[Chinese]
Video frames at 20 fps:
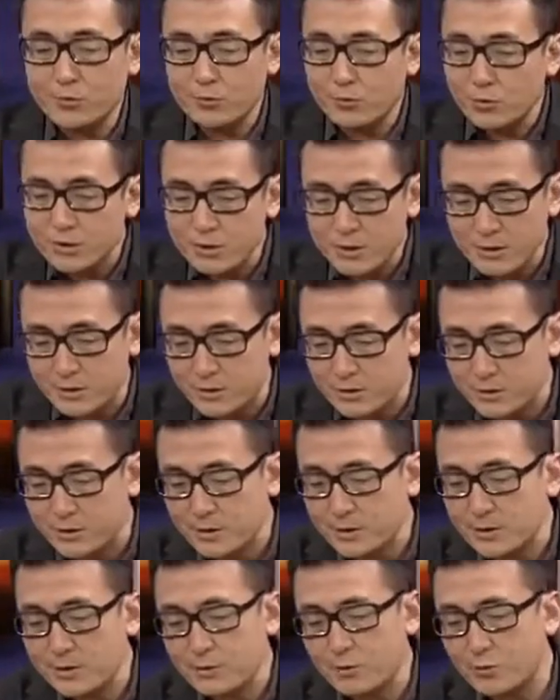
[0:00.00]
国际形势
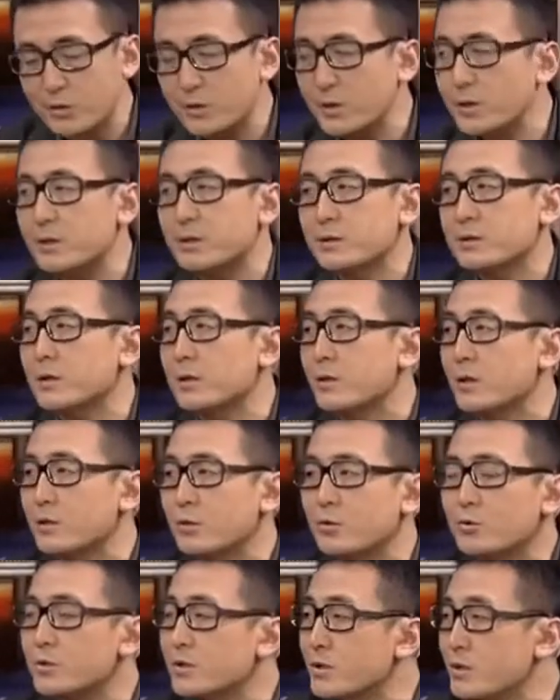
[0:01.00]
跟国内的事儿啊，
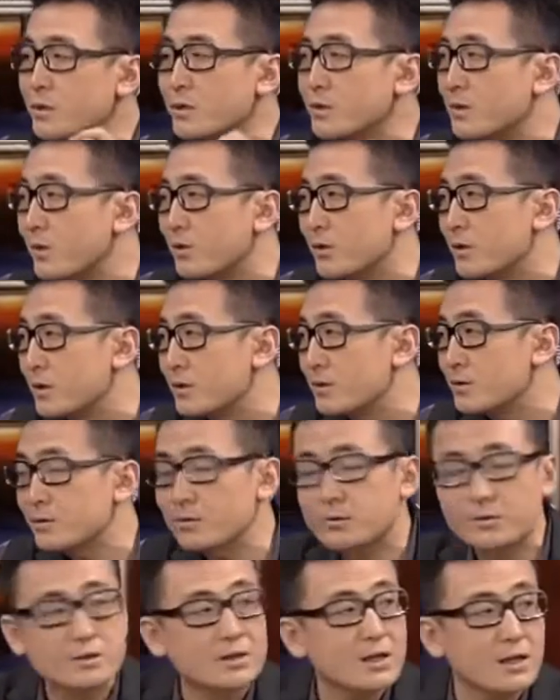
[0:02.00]
都是一个道理，就
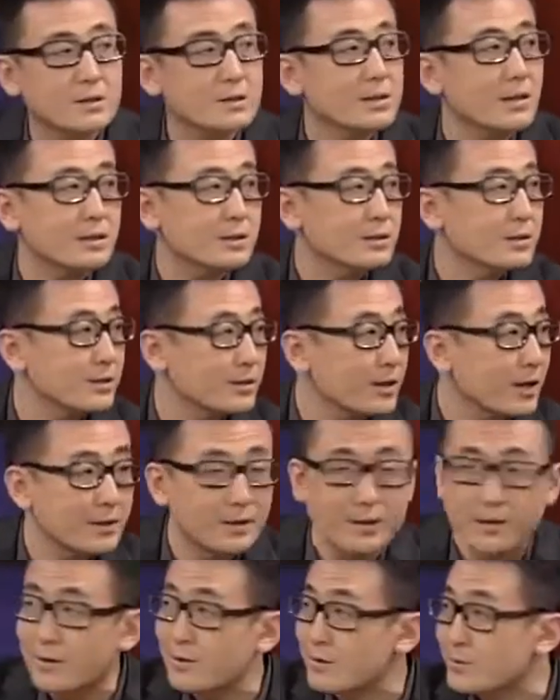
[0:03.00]
是欠债的成大
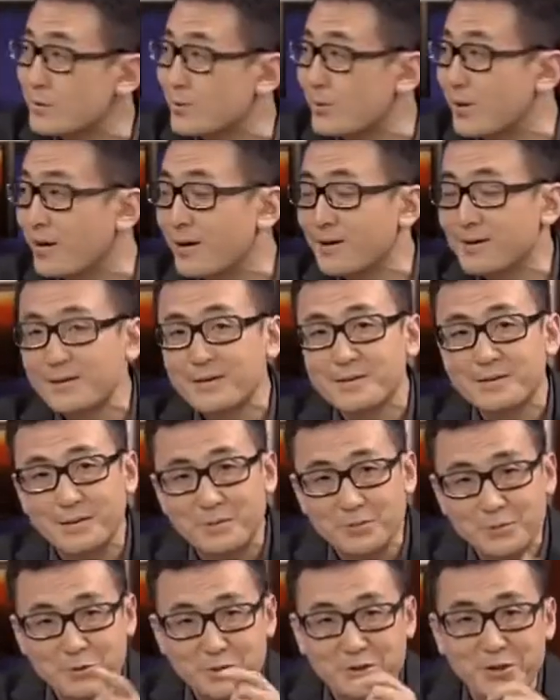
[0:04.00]
爷了，是吧？对，没错。咱
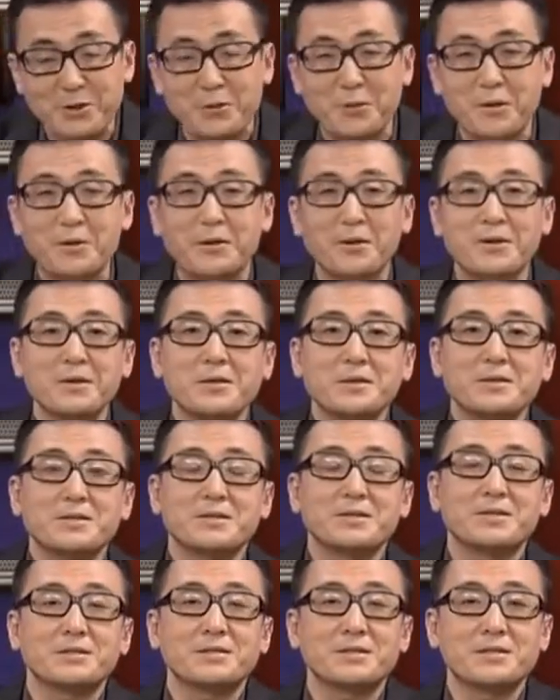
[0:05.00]
们去一下广告，
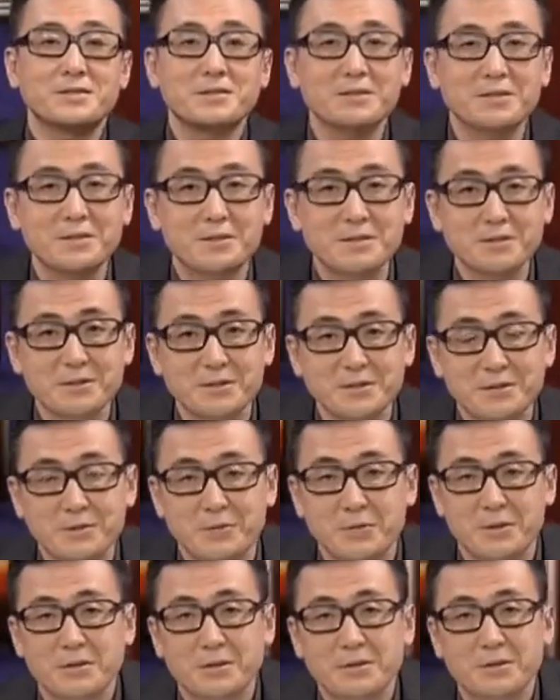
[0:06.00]
锵锵三人行，
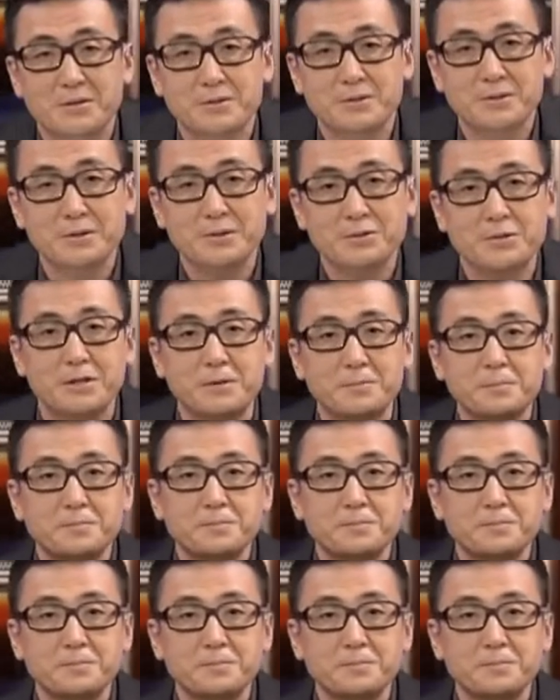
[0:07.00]
广告之后见。